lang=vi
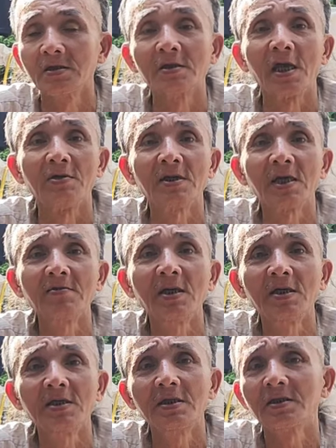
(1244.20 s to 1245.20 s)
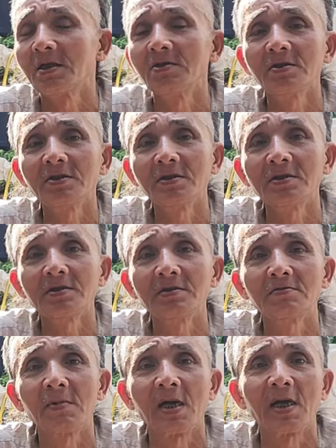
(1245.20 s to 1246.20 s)
nghèo kém hơn rồi đâu có
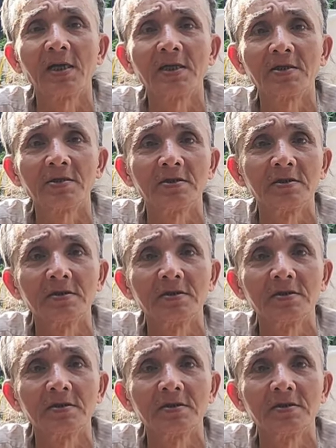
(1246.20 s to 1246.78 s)
bằng ai đâu